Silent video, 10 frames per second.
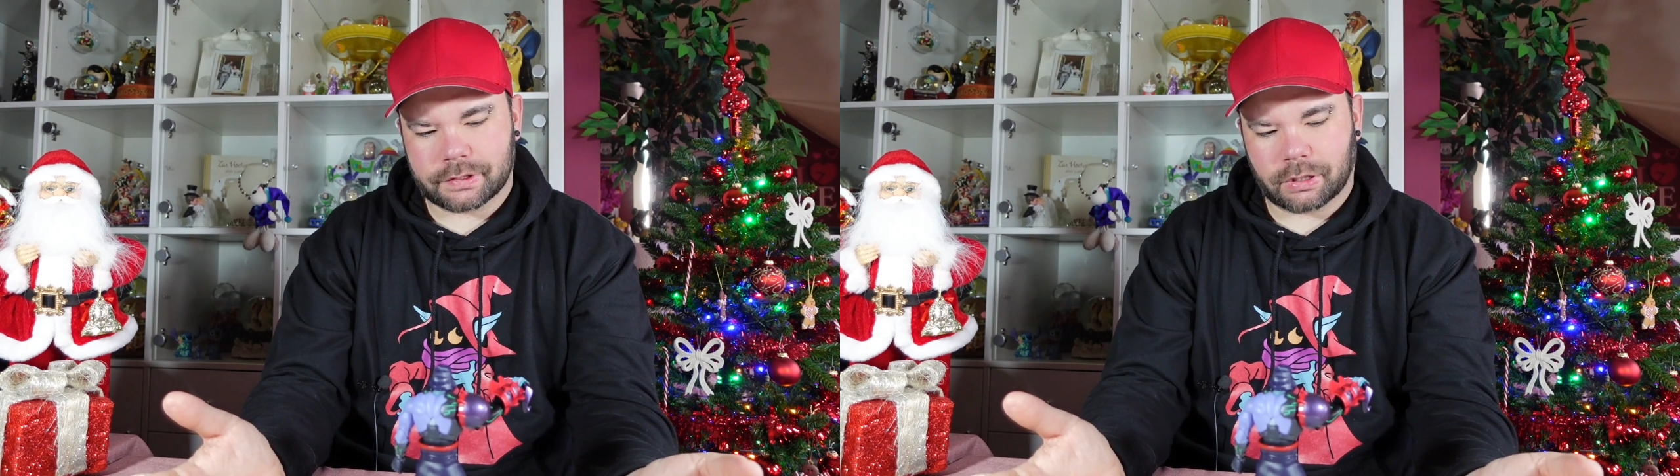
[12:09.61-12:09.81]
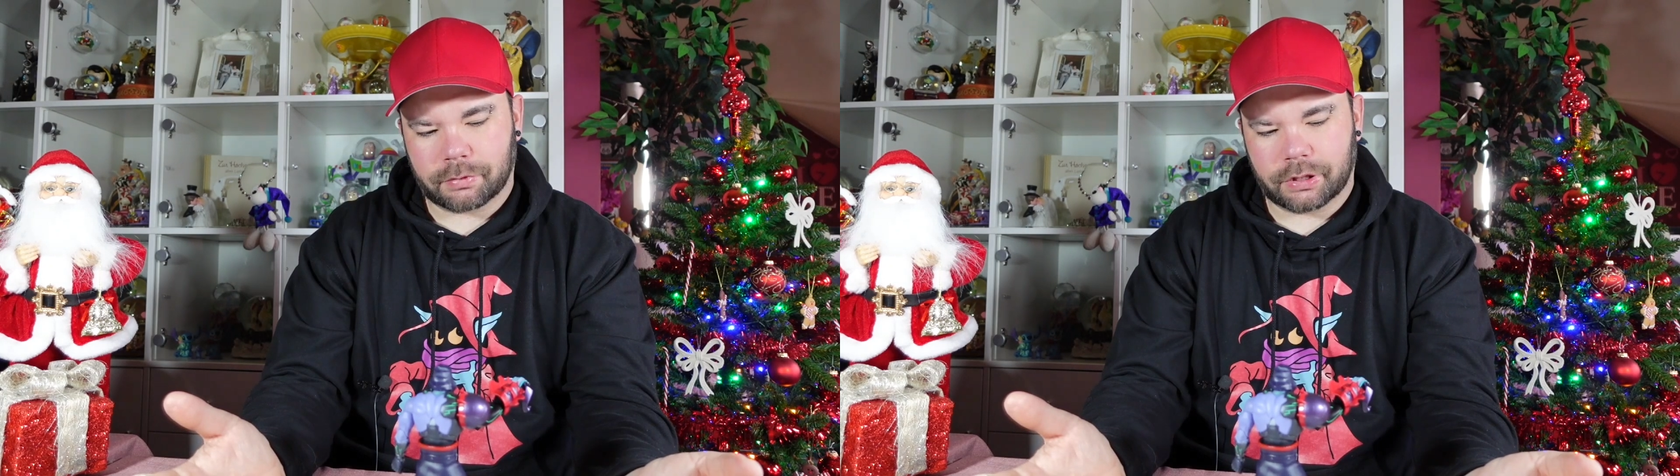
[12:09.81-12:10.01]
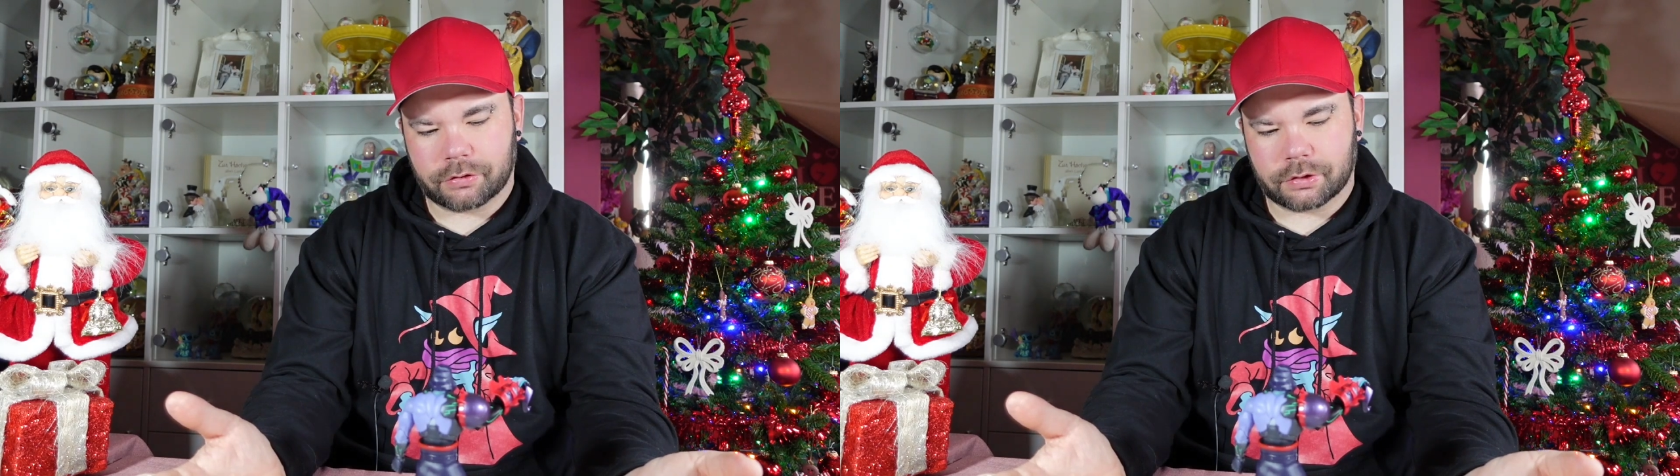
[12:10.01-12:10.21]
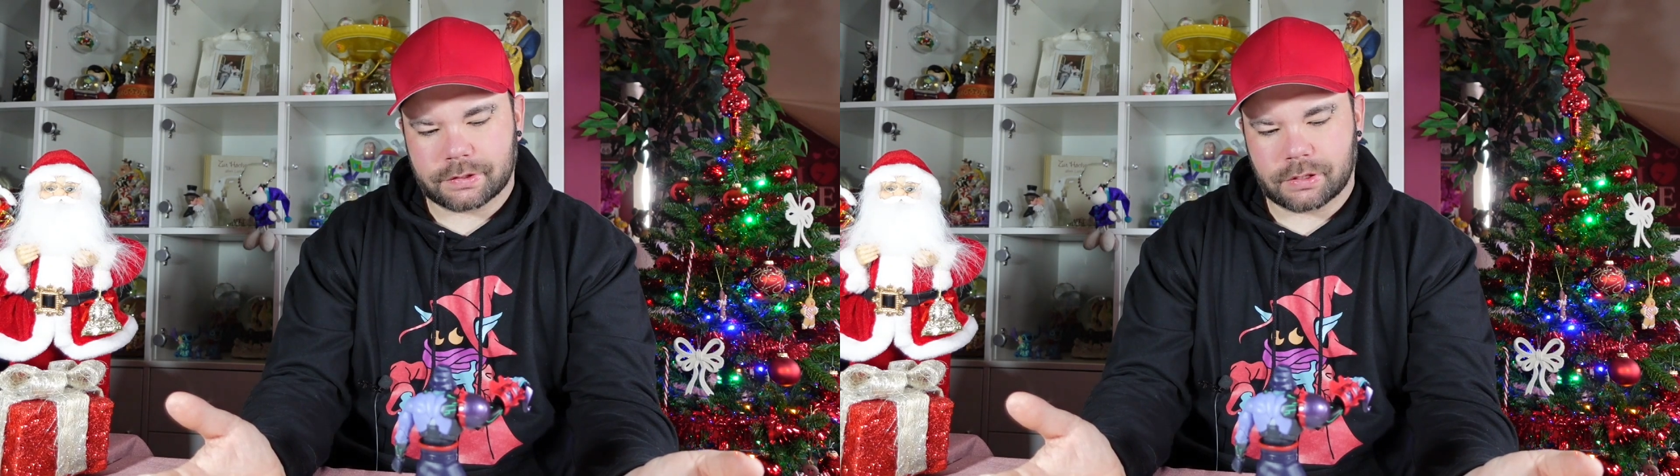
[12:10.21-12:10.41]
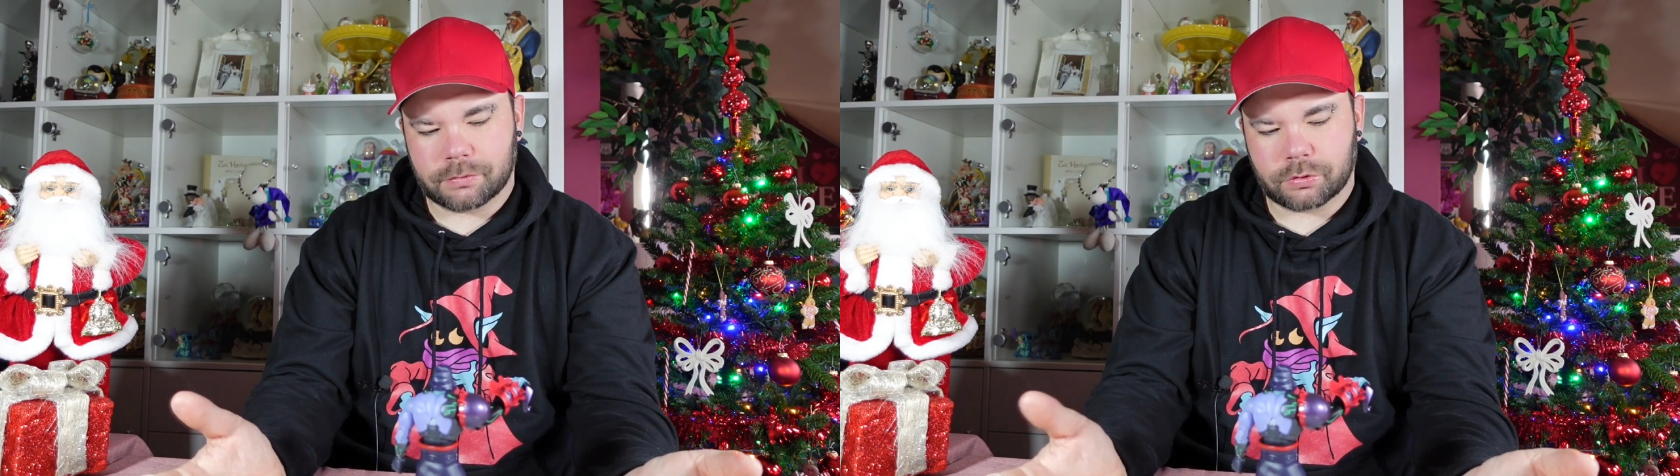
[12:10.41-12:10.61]
kann man ihn
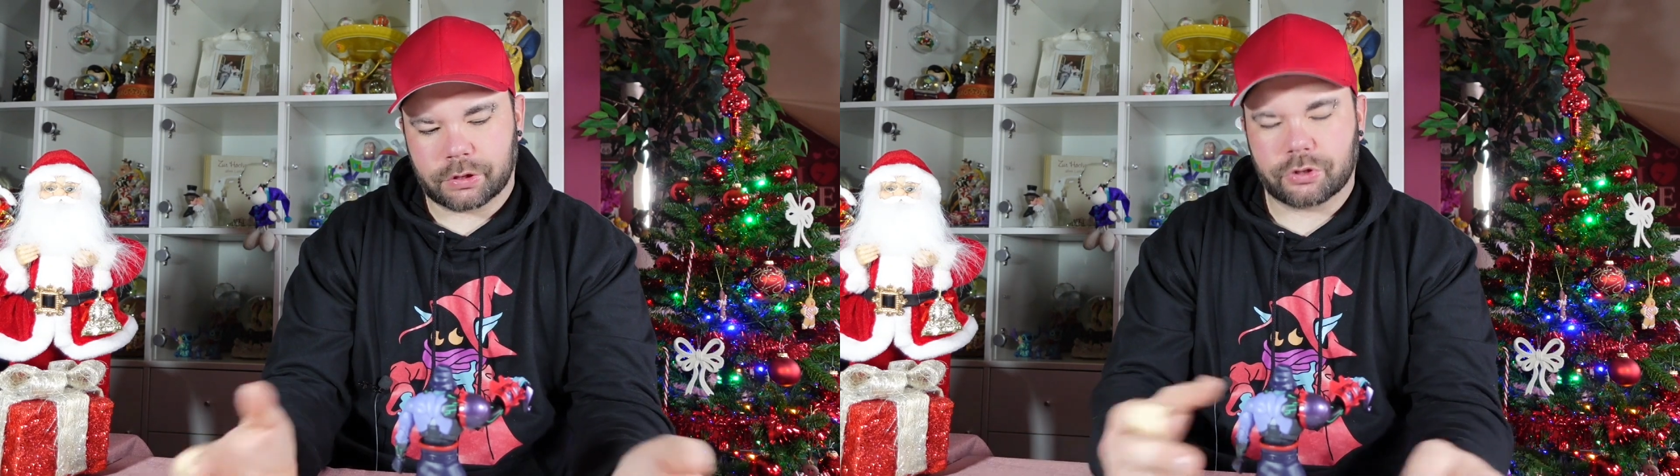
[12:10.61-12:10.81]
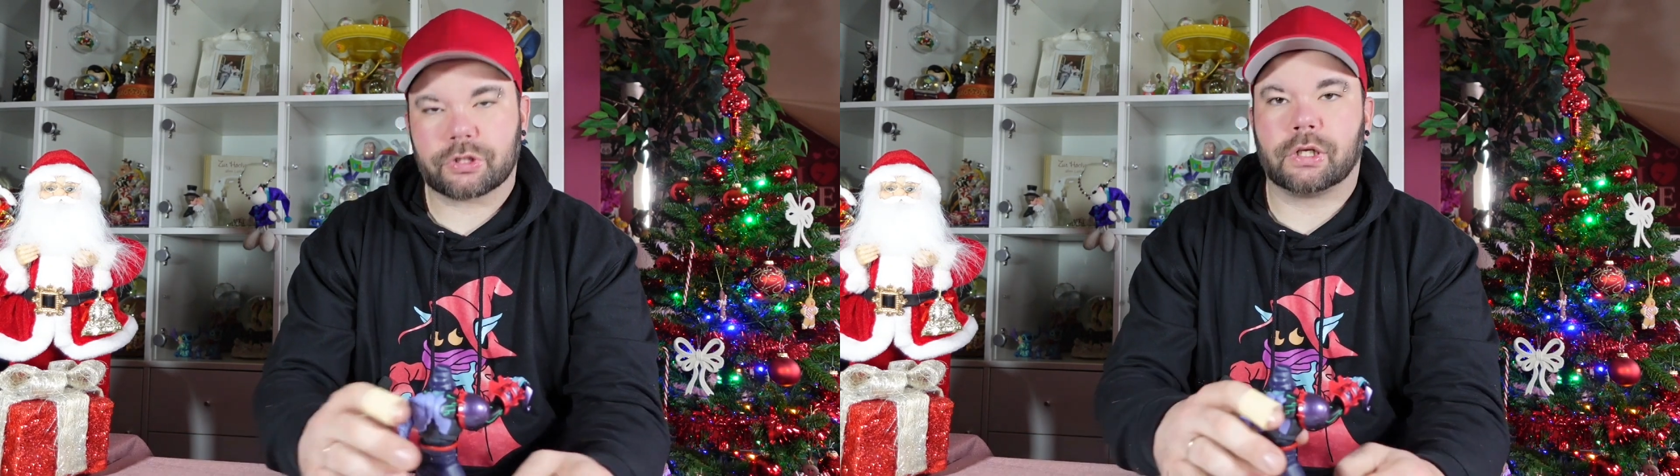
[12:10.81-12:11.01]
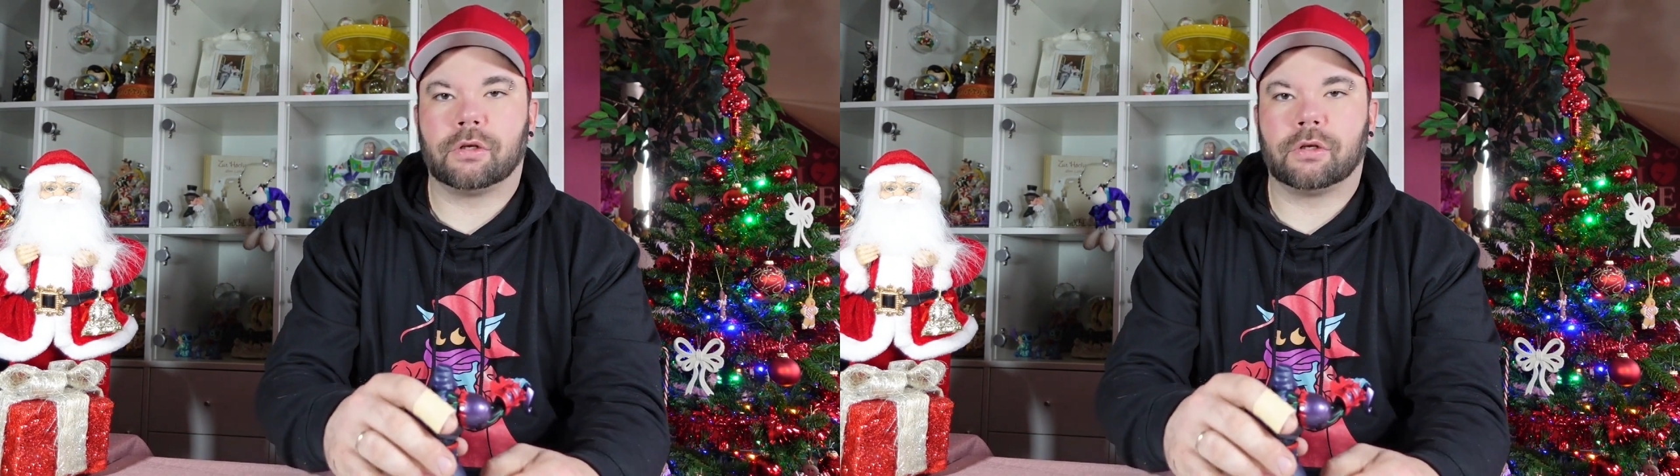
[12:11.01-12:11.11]
trotzdem so hinstellen,